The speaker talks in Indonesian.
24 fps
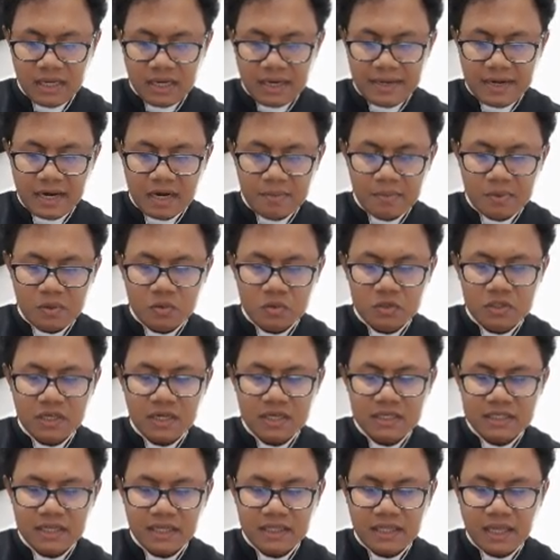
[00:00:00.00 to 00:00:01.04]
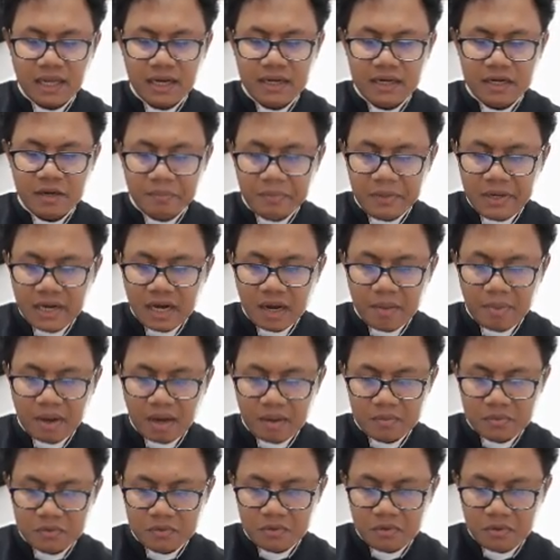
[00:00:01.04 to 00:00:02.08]
dan mengusir setan demi
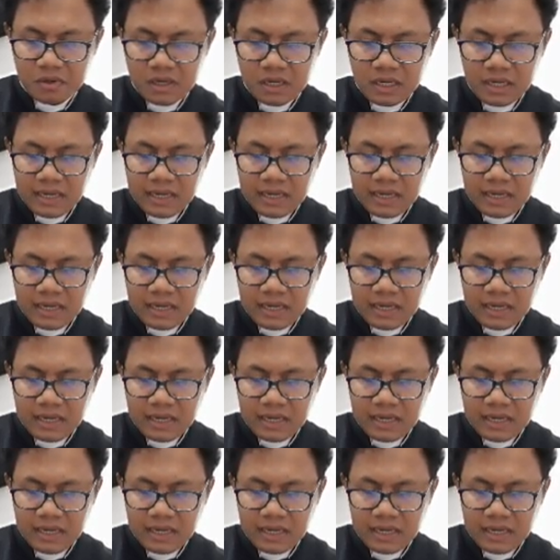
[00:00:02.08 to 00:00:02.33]
namamu,